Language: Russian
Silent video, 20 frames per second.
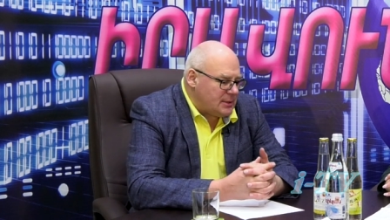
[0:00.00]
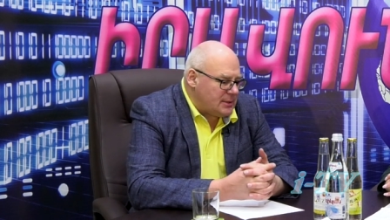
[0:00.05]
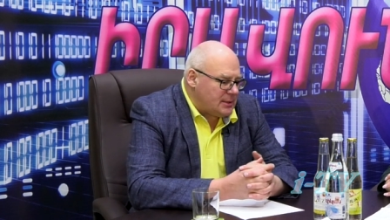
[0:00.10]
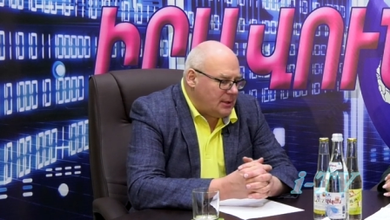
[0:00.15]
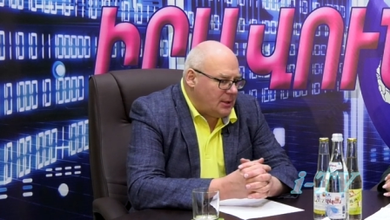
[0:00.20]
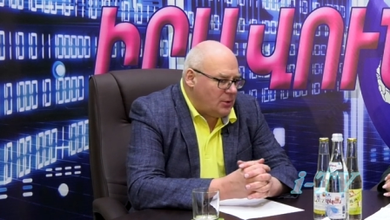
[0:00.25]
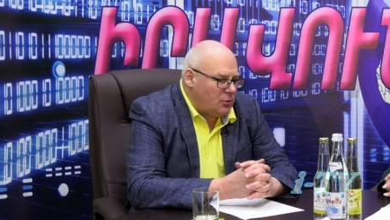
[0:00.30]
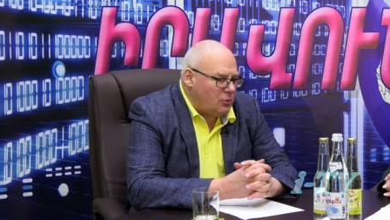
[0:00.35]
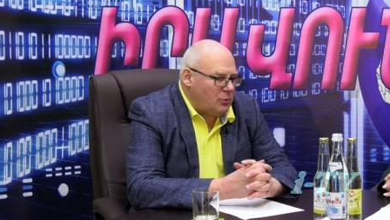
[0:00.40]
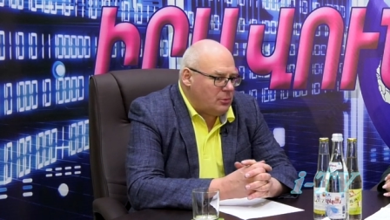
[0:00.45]

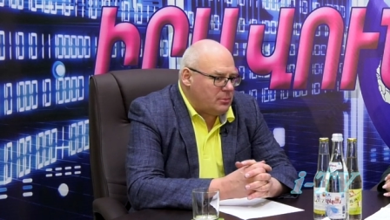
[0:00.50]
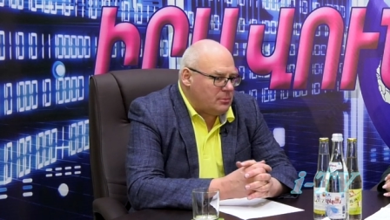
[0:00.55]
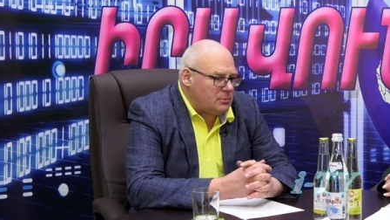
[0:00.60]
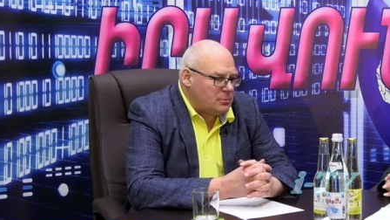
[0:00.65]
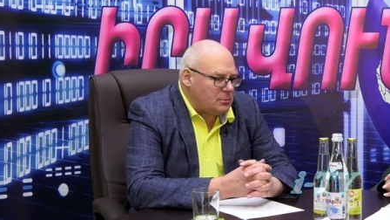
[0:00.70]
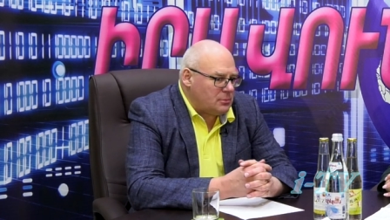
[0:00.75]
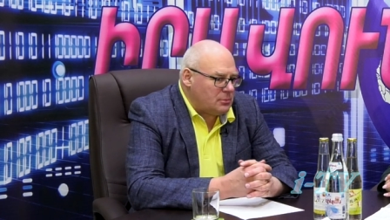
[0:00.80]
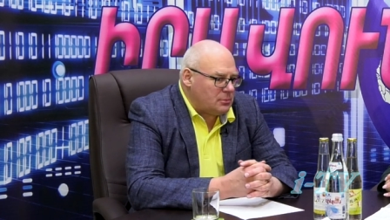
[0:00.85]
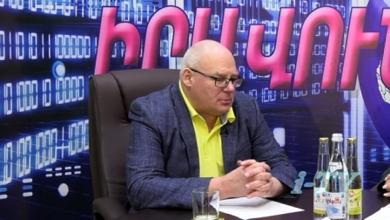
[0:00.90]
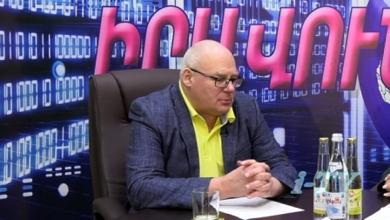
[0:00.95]

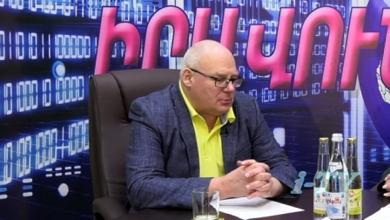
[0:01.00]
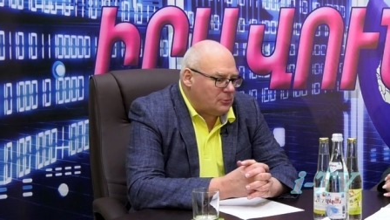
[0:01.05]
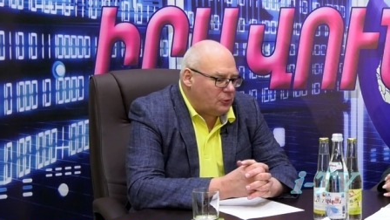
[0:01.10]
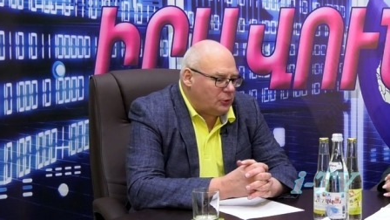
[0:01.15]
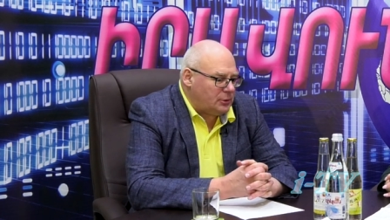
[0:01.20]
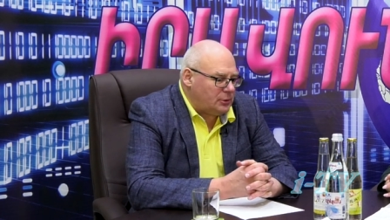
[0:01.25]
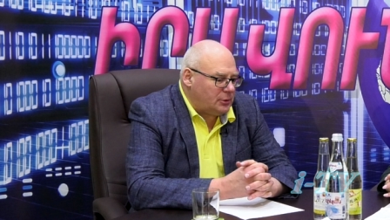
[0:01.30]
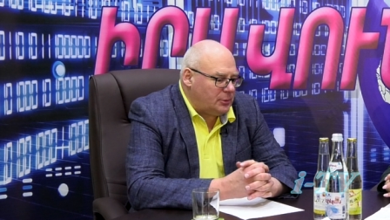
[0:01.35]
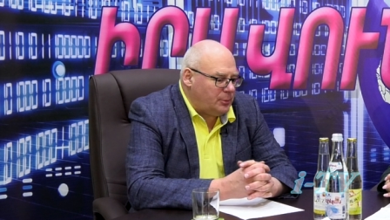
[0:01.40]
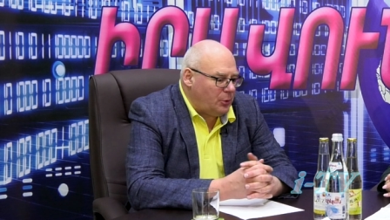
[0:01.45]
целиком
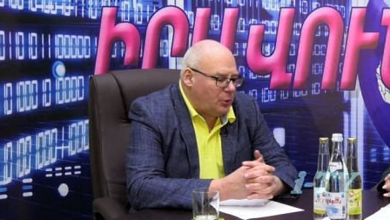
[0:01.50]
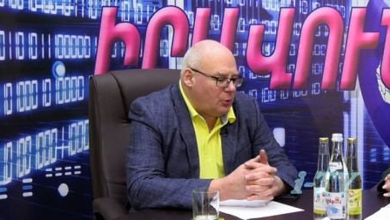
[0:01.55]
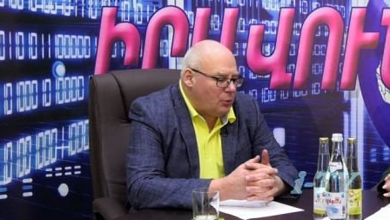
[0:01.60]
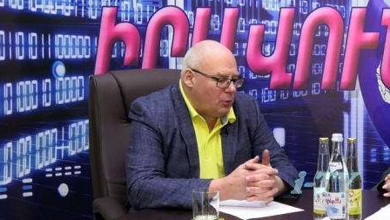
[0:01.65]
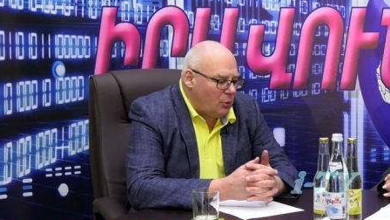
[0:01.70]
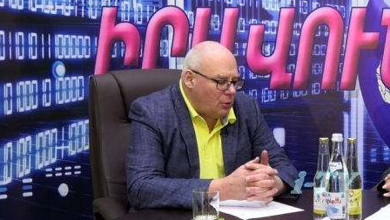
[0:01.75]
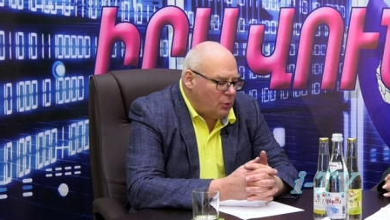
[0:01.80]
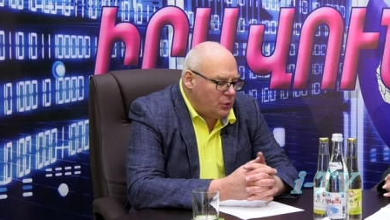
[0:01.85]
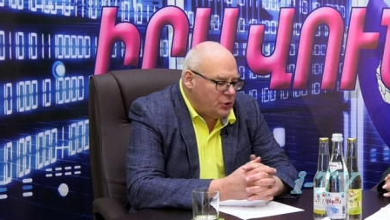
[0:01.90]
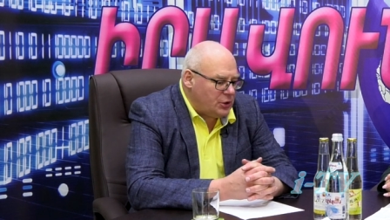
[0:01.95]
вот
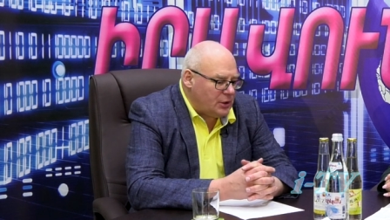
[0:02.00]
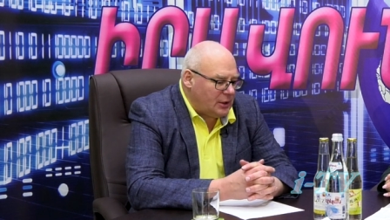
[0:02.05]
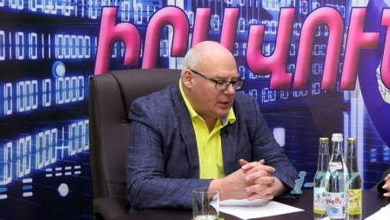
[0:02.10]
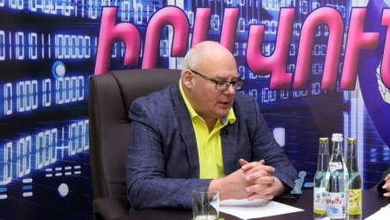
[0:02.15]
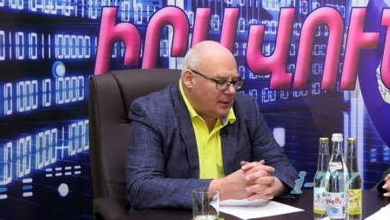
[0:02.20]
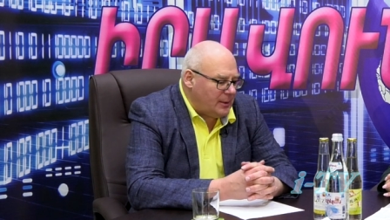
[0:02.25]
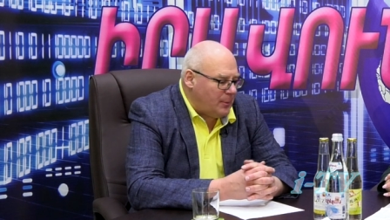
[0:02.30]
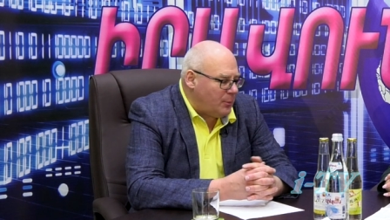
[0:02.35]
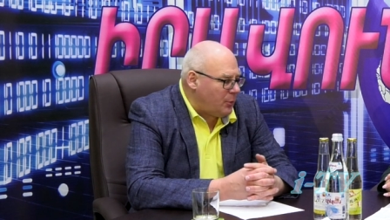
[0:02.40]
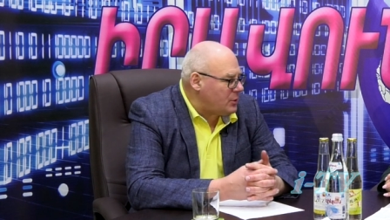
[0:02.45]
приурочено
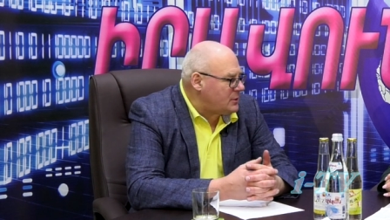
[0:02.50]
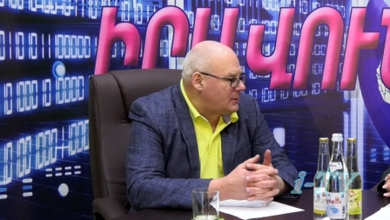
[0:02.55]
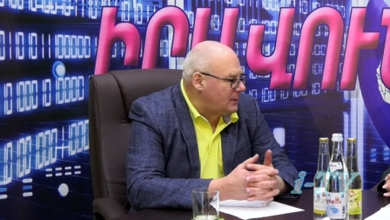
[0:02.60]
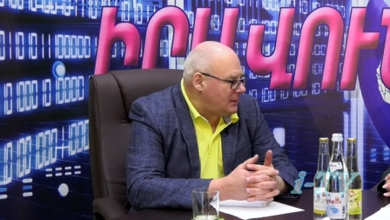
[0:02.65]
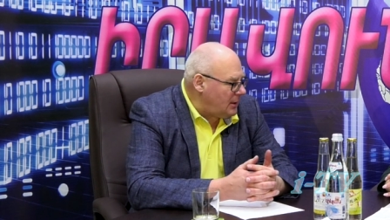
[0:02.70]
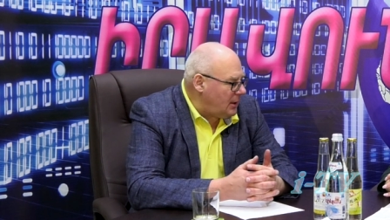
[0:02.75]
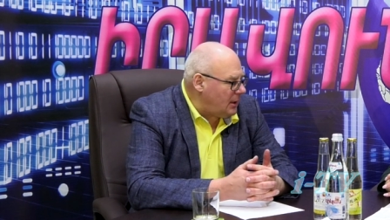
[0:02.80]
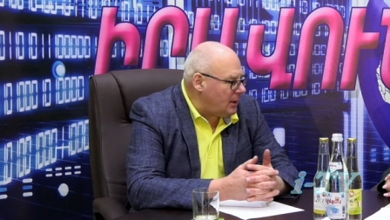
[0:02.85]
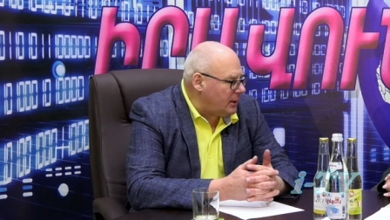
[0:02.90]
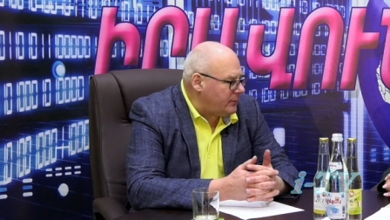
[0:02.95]
не просто
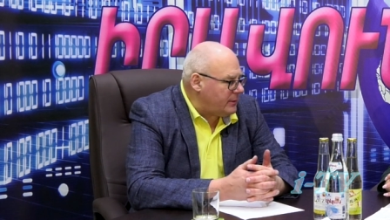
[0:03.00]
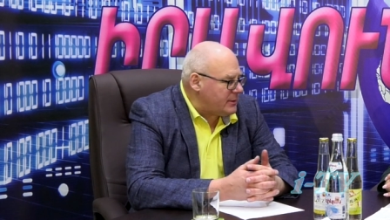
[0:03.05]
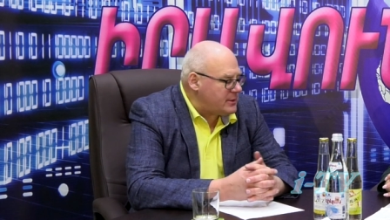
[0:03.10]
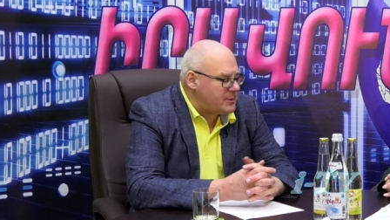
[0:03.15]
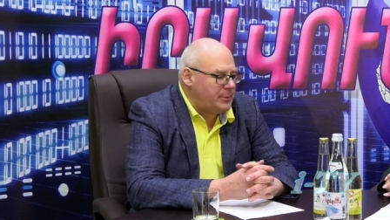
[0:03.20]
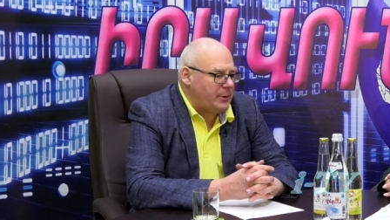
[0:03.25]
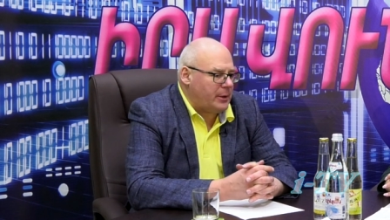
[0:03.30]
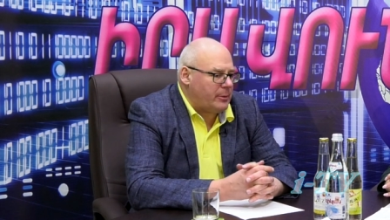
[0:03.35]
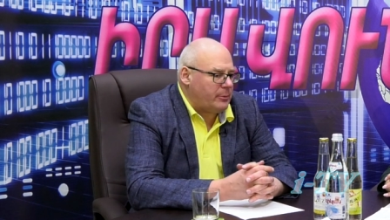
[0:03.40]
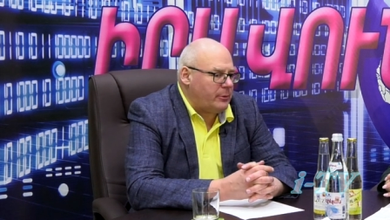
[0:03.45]
так
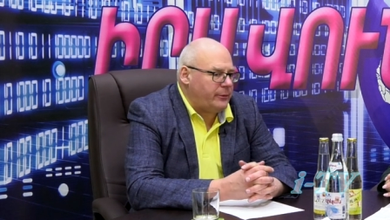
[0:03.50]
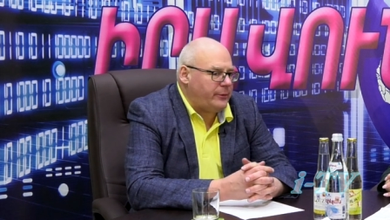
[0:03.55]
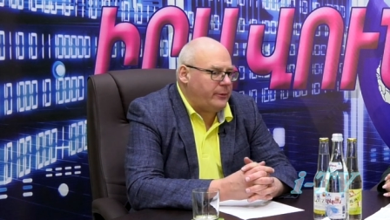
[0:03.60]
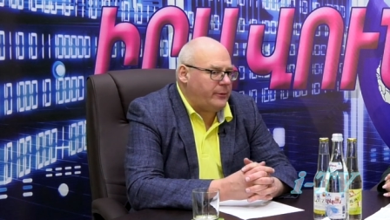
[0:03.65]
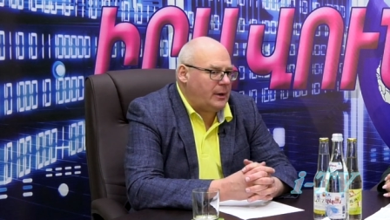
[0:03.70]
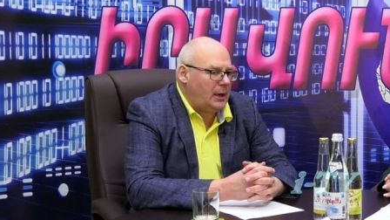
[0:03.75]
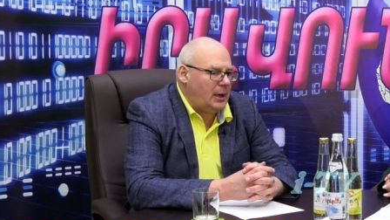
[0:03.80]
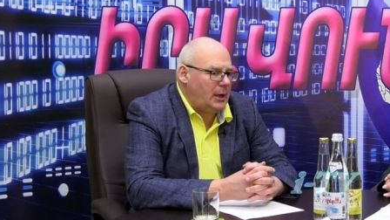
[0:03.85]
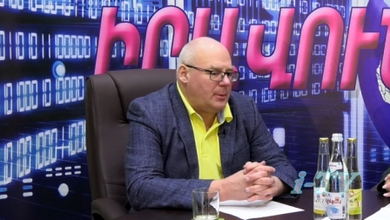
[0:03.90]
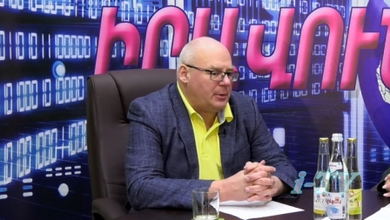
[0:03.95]
21
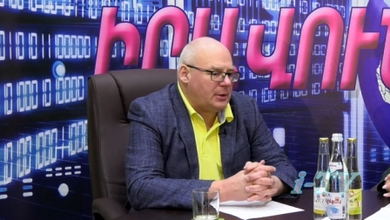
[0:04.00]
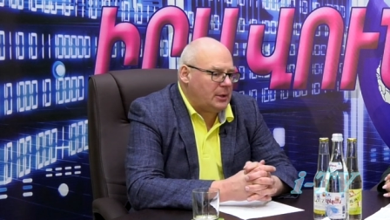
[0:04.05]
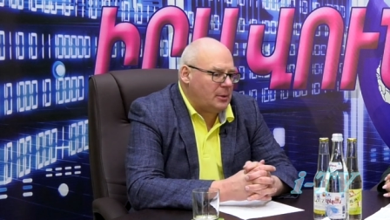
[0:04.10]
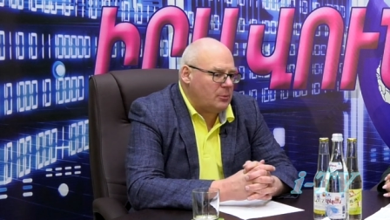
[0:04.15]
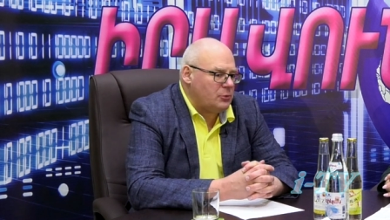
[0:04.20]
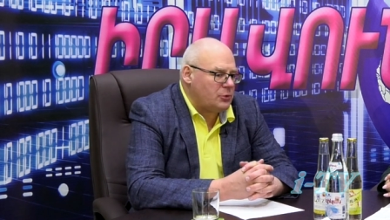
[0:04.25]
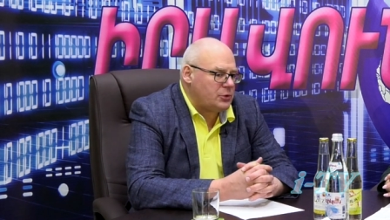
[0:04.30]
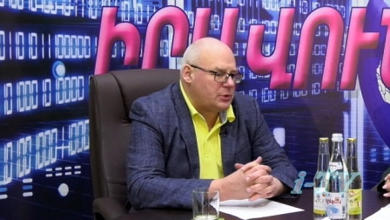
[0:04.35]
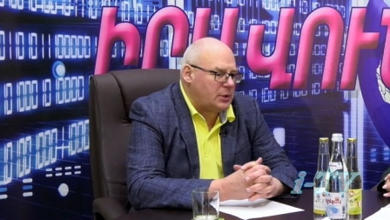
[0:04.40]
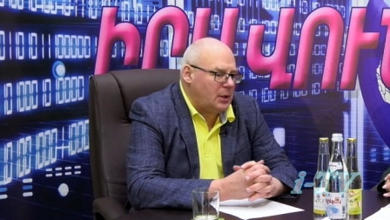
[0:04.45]
февраля,
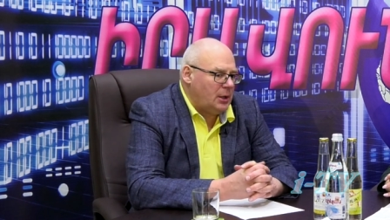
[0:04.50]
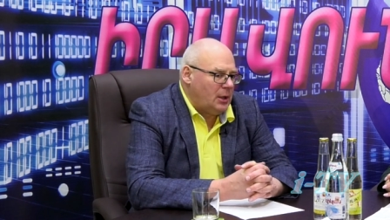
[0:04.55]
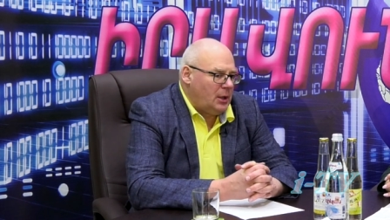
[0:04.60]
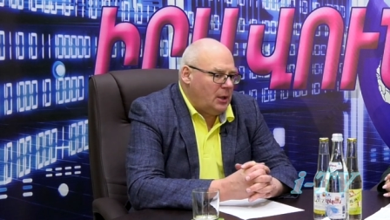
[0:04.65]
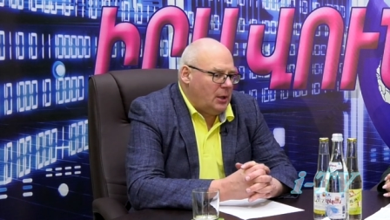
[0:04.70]
потому что